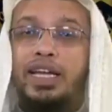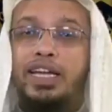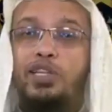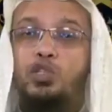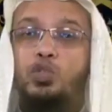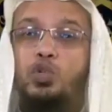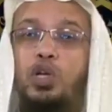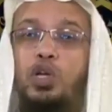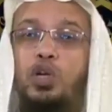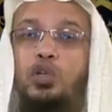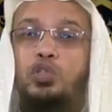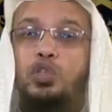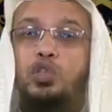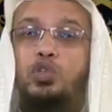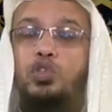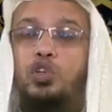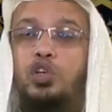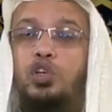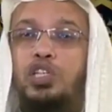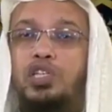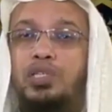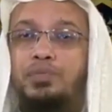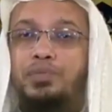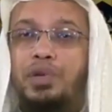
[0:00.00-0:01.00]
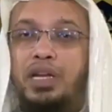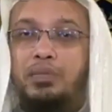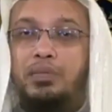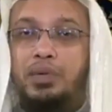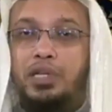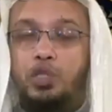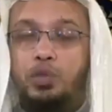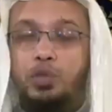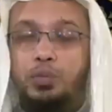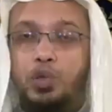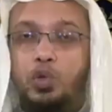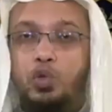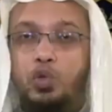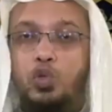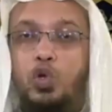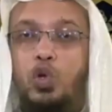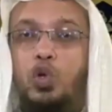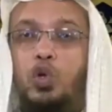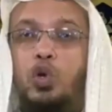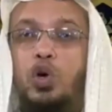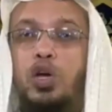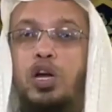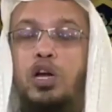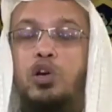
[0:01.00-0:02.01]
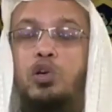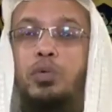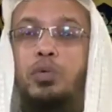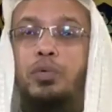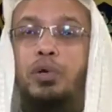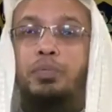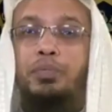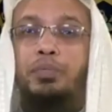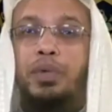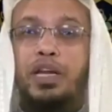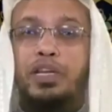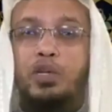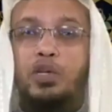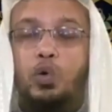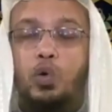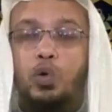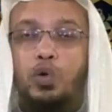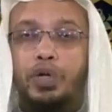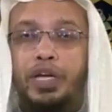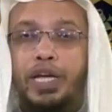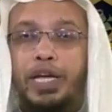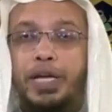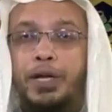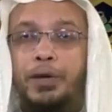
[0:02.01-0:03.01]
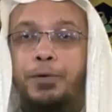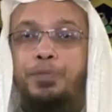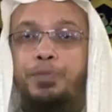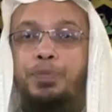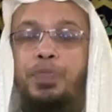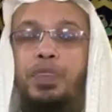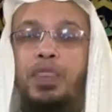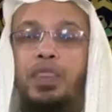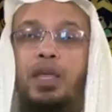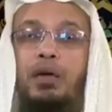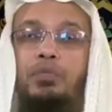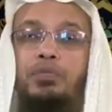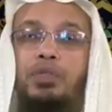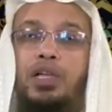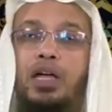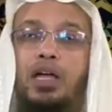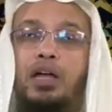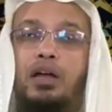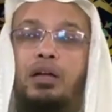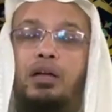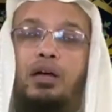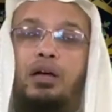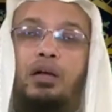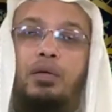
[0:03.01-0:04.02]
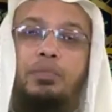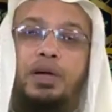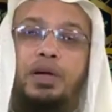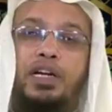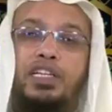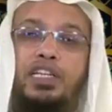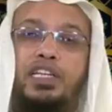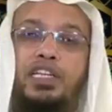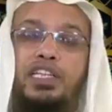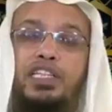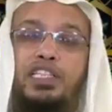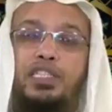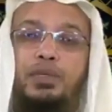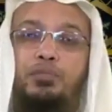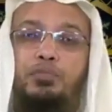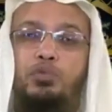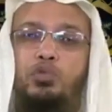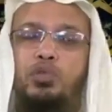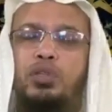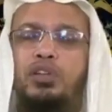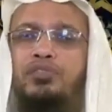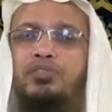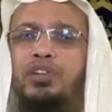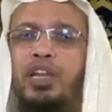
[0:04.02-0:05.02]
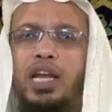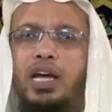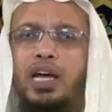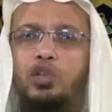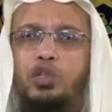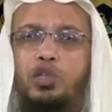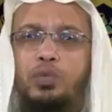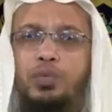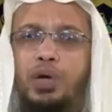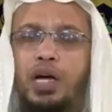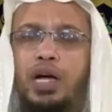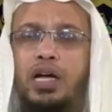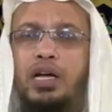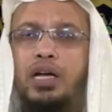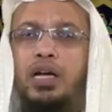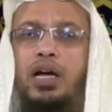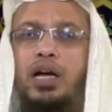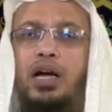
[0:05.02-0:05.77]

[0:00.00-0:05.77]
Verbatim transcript: এ যুগে অন্তত স্প্রের মাধ্যমে গোসল করানো এবং পানিগুলোকে আপনার মাটির নিচে পুঁতে ফেলা অথবা